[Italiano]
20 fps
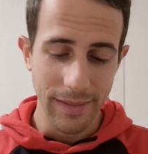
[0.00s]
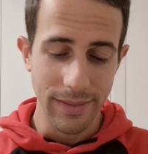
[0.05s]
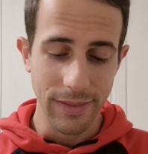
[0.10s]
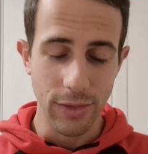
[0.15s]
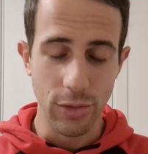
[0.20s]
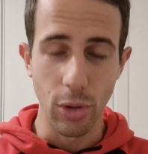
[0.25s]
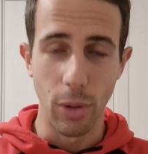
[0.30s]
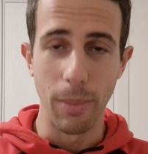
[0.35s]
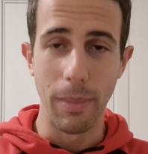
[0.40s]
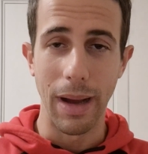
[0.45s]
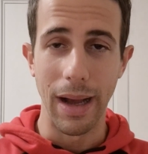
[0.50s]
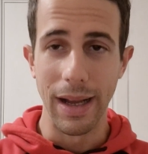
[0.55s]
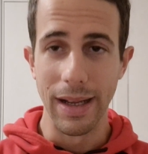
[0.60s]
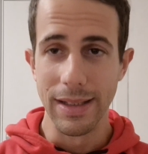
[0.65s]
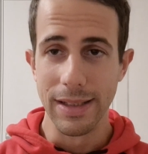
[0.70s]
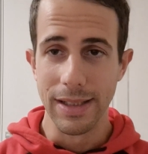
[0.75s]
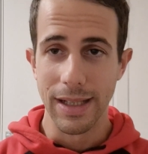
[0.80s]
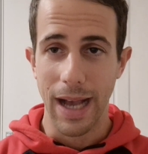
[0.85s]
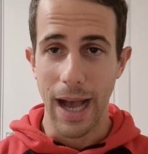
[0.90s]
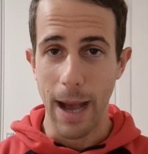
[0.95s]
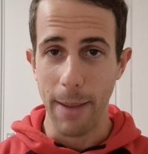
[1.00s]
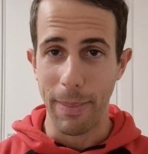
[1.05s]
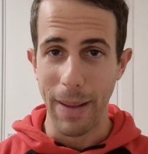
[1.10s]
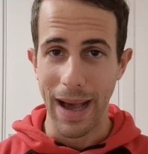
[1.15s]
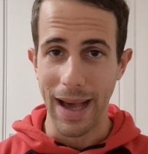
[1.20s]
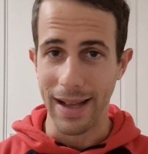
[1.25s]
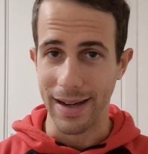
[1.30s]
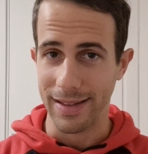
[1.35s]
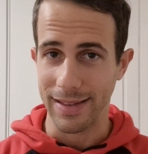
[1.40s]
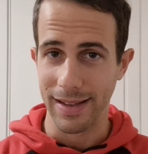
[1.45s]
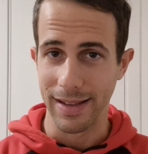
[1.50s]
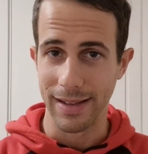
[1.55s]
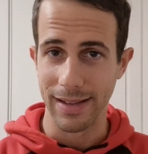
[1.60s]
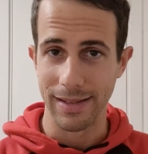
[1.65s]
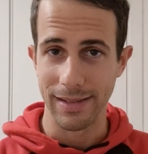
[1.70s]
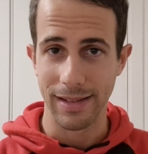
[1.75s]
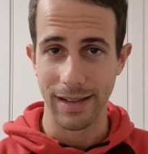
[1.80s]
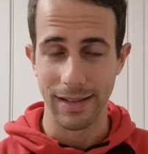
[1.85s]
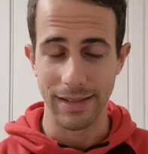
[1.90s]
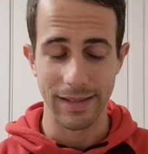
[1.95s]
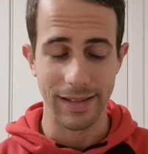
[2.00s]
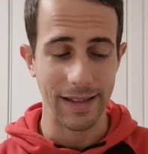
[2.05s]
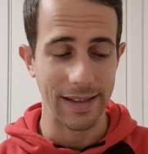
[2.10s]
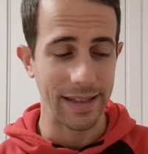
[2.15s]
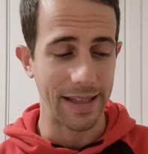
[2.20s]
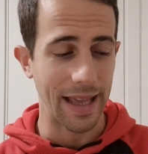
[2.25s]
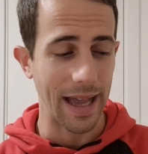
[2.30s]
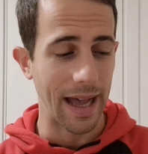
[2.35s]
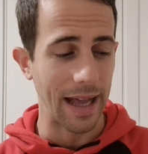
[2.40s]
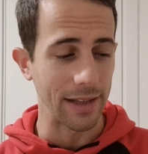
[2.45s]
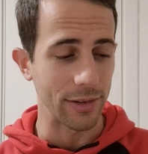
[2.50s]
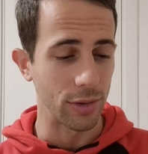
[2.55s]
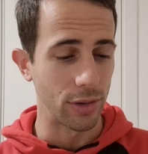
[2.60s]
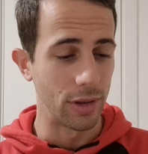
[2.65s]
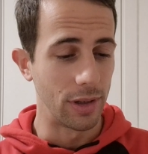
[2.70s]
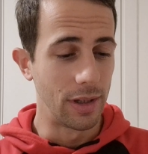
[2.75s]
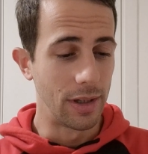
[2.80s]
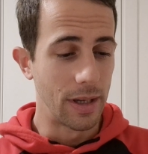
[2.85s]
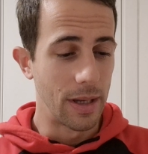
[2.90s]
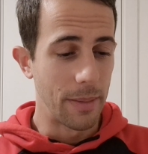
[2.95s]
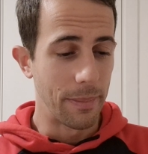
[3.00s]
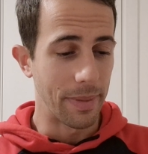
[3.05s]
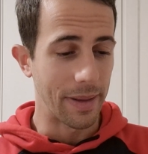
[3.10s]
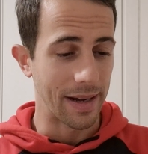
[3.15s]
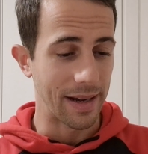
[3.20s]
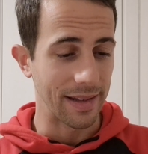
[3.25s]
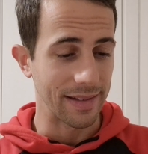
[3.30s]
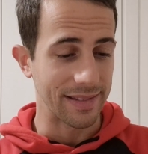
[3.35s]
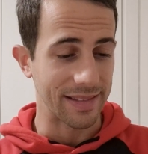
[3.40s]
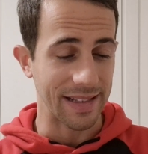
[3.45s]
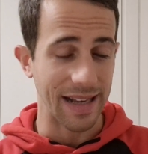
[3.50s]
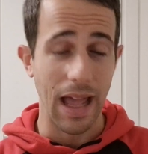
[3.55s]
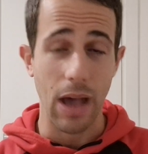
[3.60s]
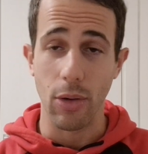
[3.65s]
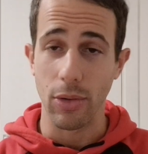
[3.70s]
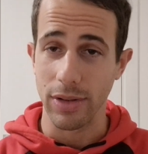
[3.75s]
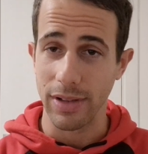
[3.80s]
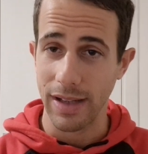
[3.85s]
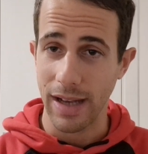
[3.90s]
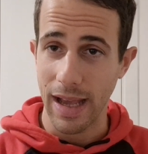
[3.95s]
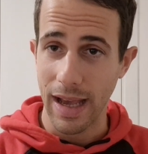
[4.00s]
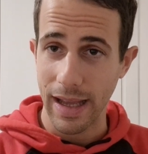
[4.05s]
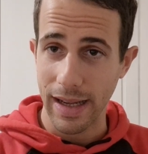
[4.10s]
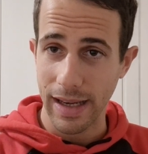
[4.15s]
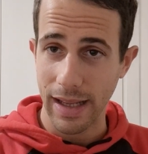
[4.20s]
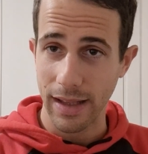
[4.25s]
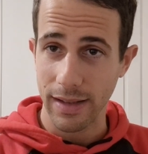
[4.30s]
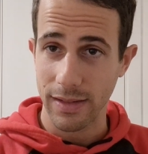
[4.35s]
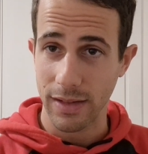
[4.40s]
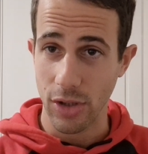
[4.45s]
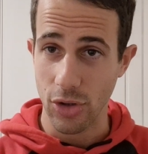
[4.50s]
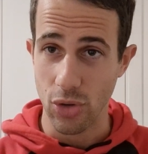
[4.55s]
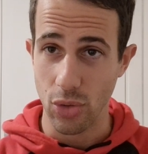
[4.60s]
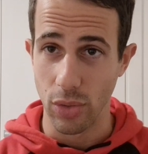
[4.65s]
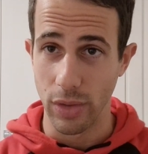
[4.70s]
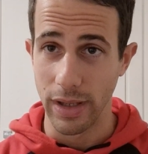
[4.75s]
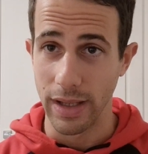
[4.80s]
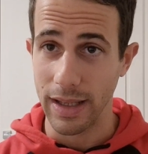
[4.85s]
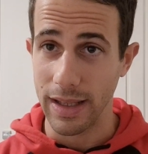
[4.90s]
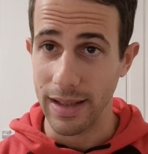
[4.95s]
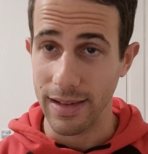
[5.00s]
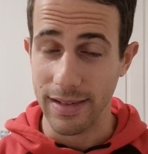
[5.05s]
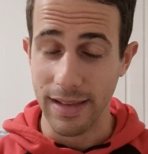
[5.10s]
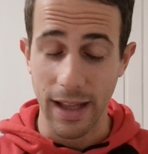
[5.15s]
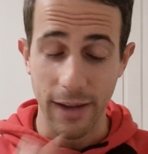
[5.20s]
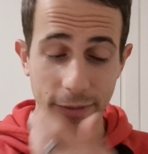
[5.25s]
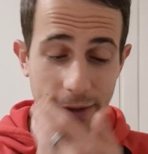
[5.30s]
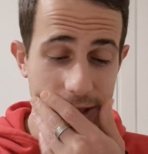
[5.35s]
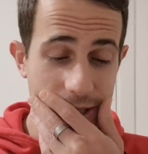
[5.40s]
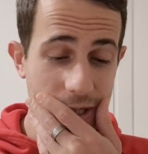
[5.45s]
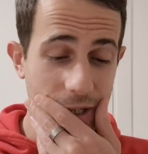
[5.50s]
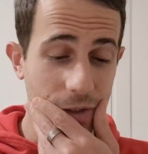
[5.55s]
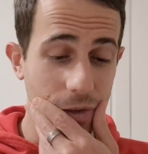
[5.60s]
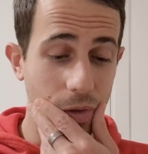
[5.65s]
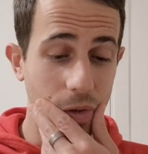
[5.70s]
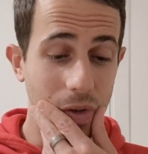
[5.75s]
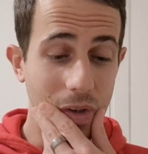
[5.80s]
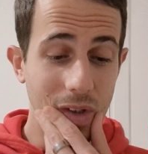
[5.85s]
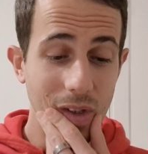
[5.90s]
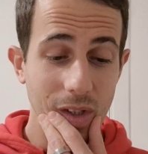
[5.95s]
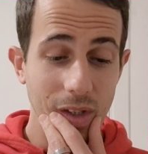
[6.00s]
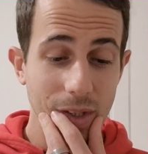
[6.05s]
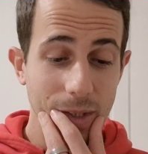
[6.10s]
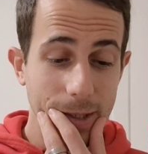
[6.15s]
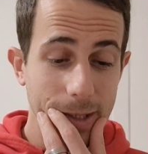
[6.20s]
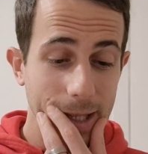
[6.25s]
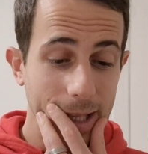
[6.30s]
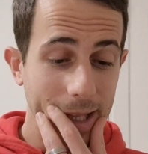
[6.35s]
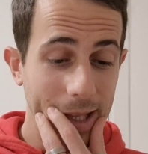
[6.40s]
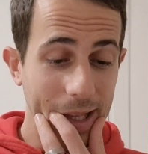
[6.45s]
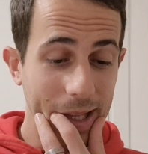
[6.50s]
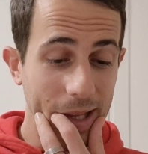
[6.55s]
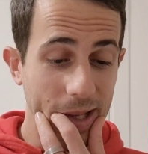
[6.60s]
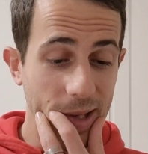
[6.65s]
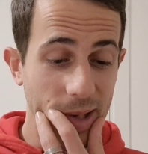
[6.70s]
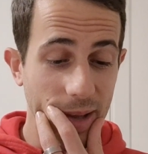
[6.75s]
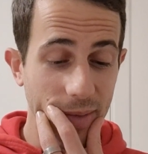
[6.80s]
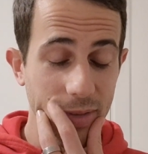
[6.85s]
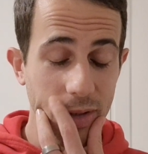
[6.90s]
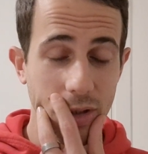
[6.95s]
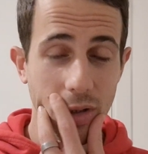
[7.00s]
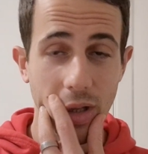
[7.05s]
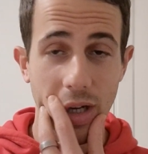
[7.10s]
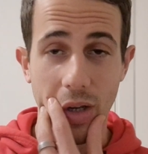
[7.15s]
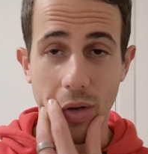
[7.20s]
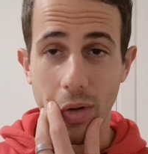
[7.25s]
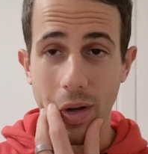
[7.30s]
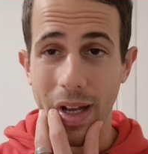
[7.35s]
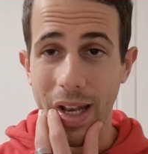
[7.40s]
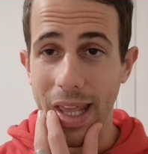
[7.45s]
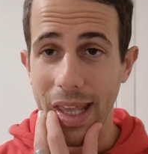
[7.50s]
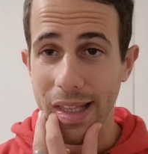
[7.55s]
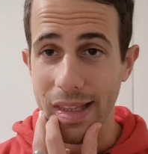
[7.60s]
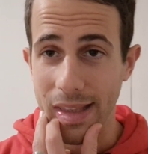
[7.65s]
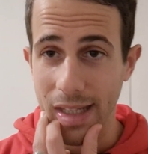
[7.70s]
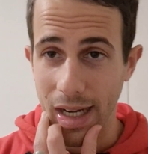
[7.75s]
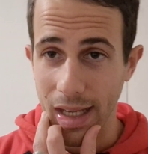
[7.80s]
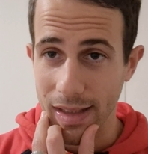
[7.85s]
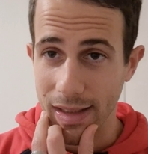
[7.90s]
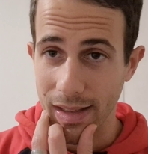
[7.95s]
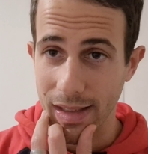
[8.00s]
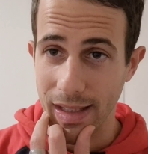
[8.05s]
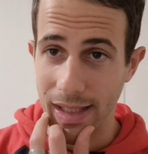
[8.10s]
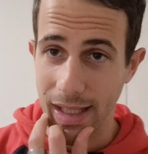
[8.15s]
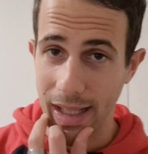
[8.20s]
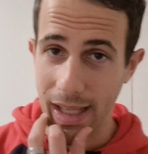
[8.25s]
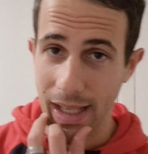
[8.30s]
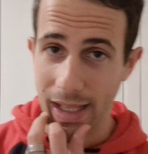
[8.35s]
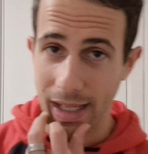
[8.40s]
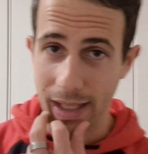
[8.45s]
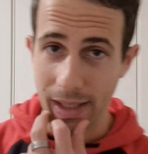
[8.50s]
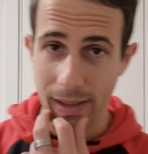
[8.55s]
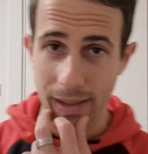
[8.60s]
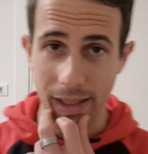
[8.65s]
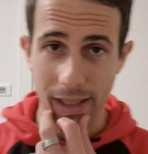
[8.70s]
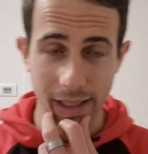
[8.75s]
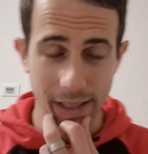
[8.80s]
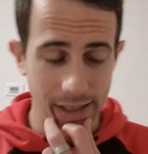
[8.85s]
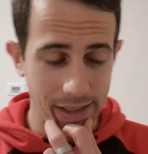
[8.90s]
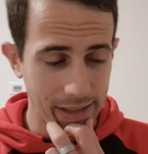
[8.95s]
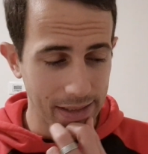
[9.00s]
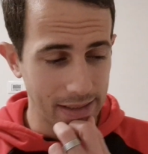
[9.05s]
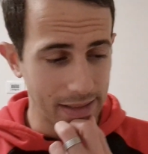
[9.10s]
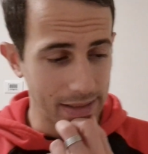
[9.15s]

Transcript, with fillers: Insomma, a parte dedicato per la straordinaria stagione che sta facendo. E la vittoria con l'Eintracht di ieri eh,